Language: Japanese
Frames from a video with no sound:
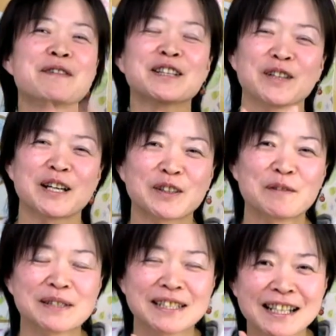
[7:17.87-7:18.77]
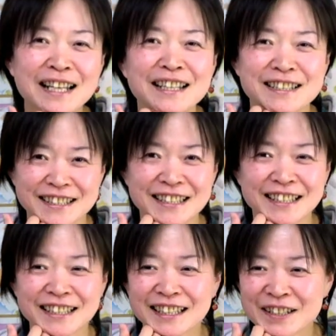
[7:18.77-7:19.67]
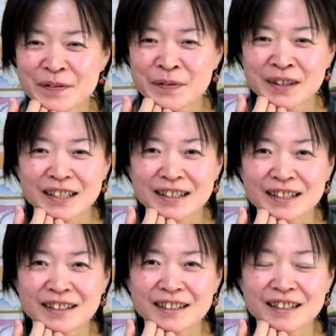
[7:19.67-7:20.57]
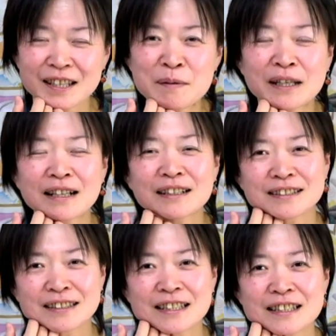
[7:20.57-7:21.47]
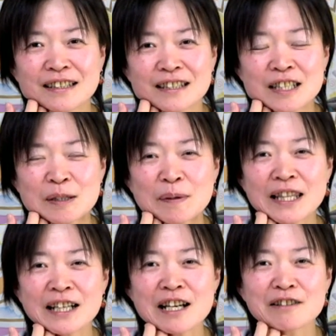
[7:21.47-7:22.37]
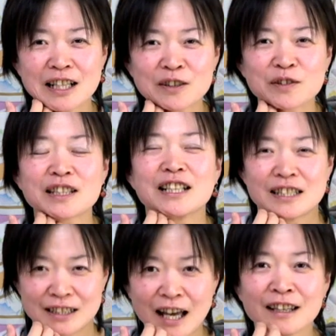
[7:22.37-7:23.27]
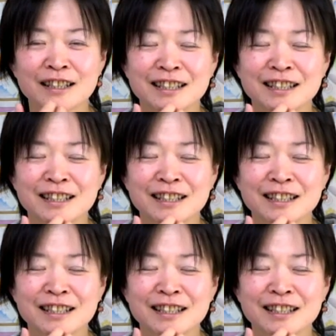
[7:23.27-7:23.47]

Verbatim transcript: べるのかとかも知らないしでもなんかさ一番仲良くなれそうな気がしない